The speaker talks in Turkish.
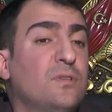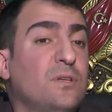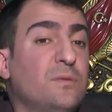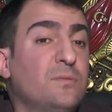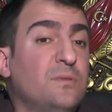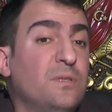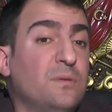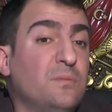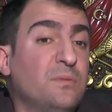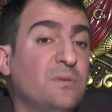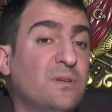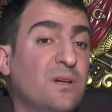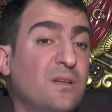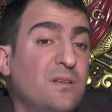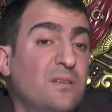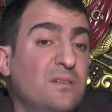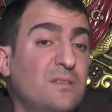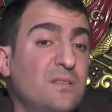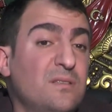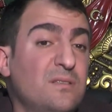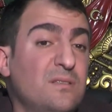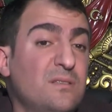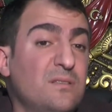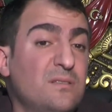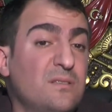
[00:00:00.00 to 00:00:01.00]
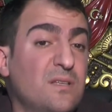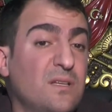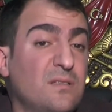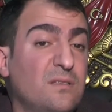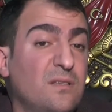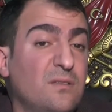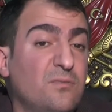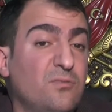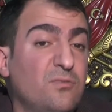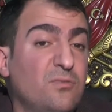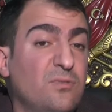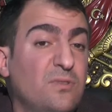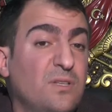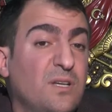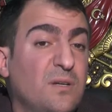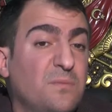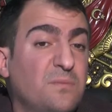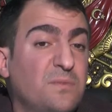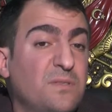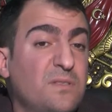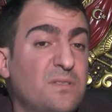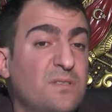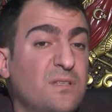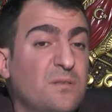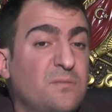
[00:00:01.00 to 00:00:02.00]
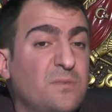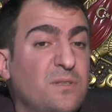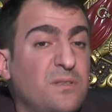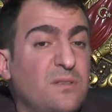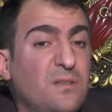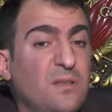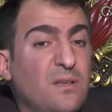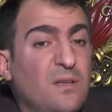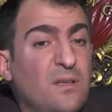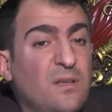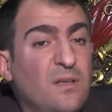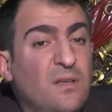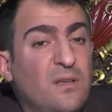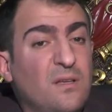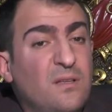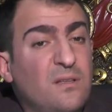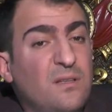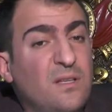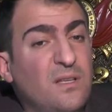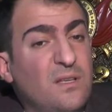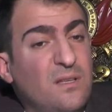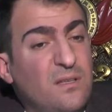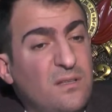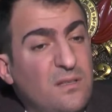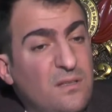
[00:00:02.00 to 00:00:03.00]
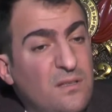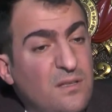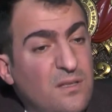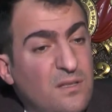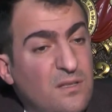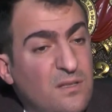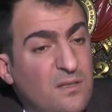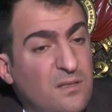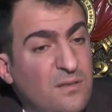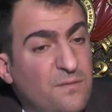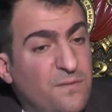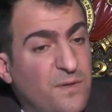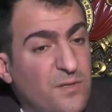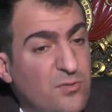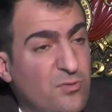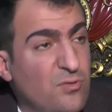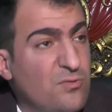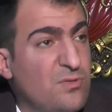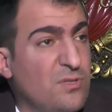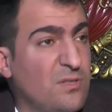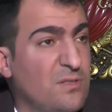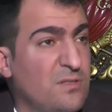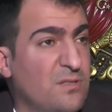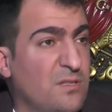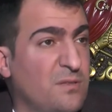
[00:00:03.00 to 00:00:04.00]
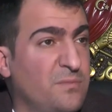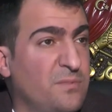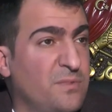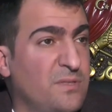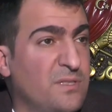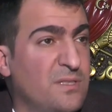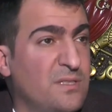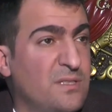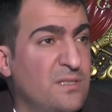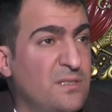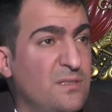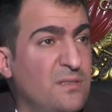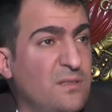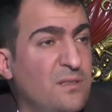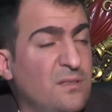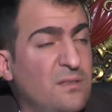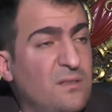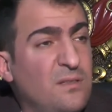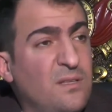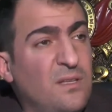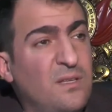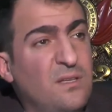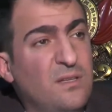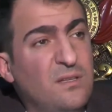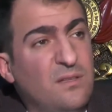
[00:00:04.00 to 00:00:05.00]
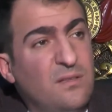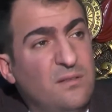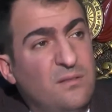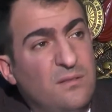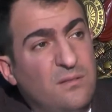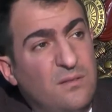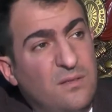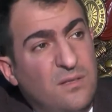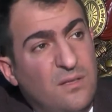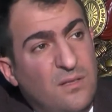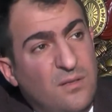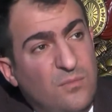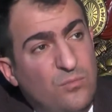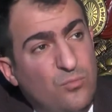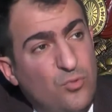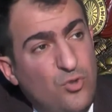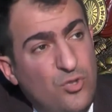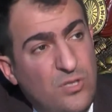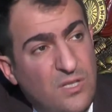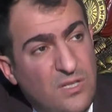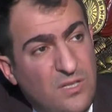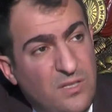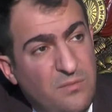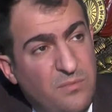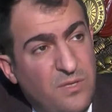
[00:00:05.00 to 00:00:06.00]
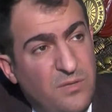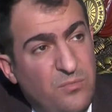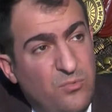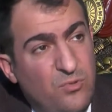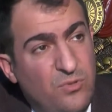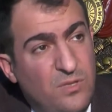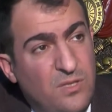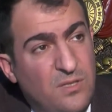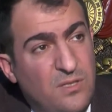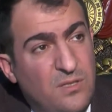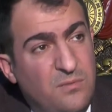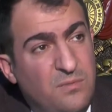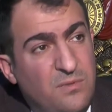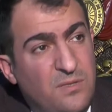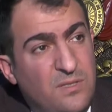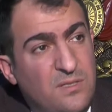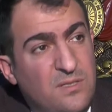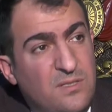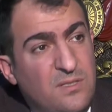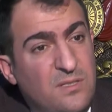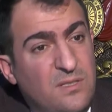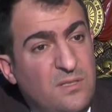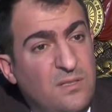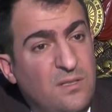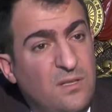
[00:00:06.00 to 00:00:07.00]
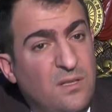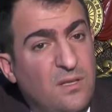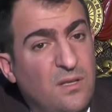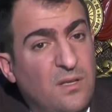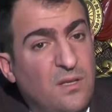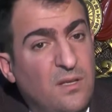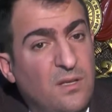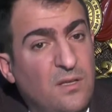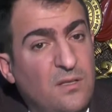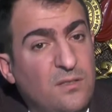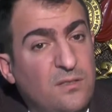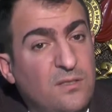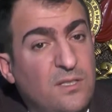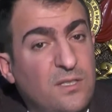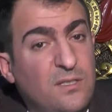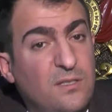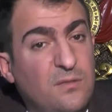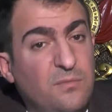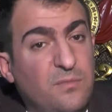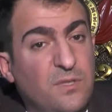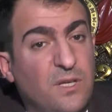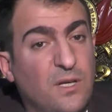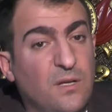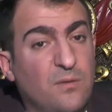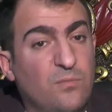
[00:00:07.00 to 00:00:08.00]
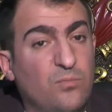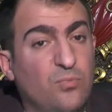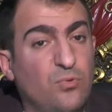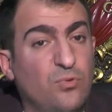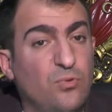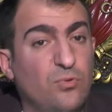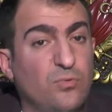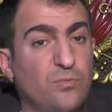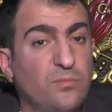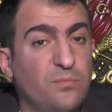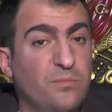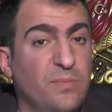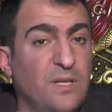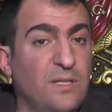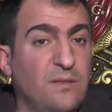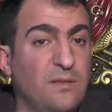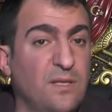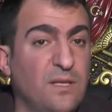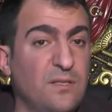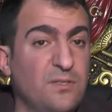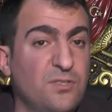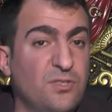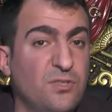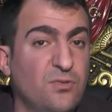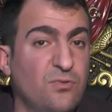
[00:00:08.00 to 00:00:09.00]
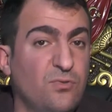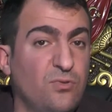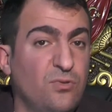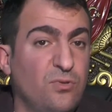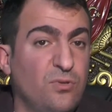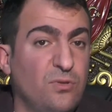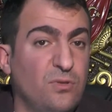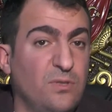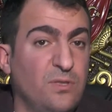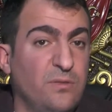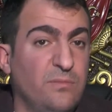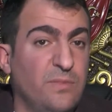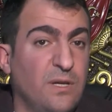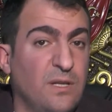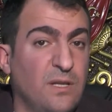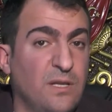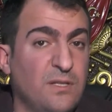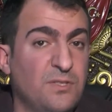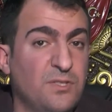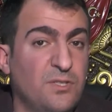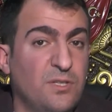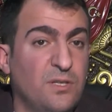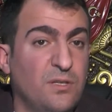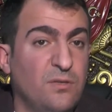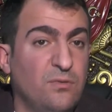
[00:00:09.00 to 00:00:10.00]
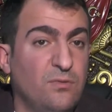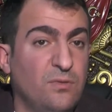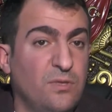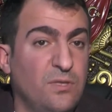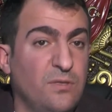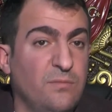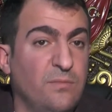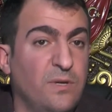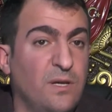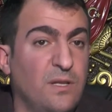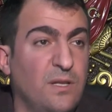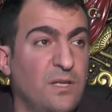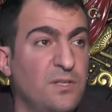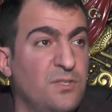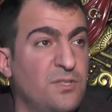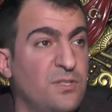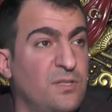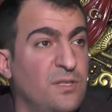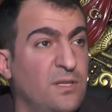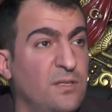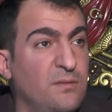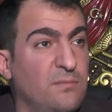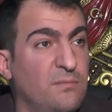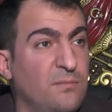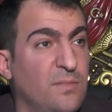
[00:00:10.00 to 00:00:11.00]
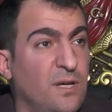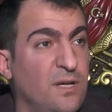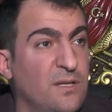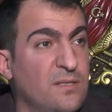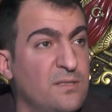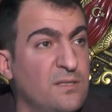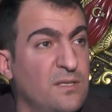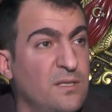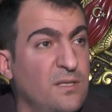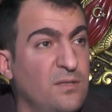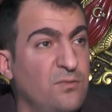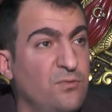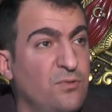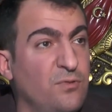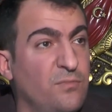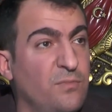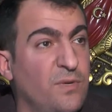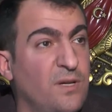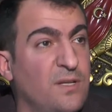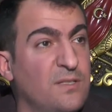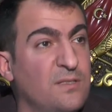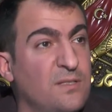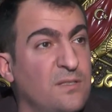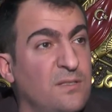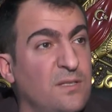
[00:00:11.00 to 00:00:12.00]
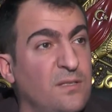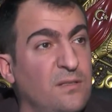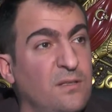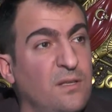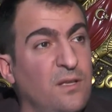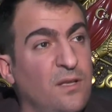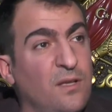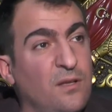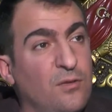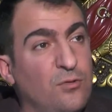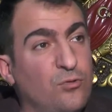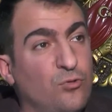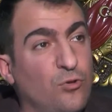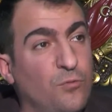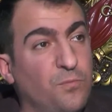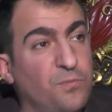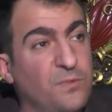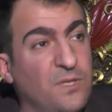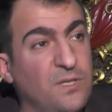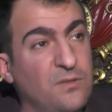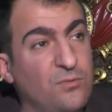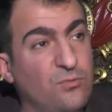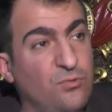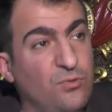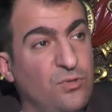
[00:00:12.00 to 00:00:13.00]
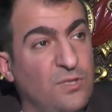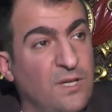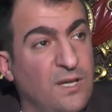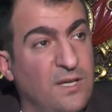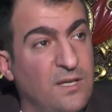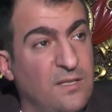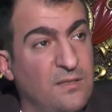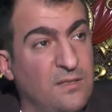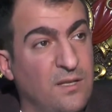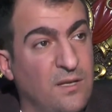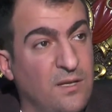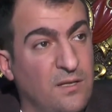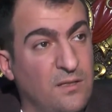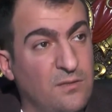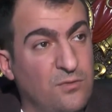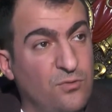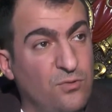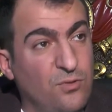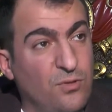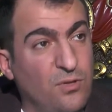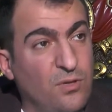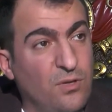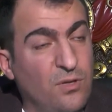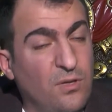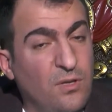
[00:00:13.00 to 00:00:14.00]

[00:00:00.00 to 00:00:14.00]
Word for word: Tabii tabii. Kalitesiz zaten ürün yaptığın zaman ne e, fason çalışabilirsin ne müşteriyi memnun edebilirsin. Dedim ya bu benden çıkıyor imalatçıya gidiyor. İmalatçıdan mağazaya gidiyor. Mağazadan toptan dünyaya dağılıyor.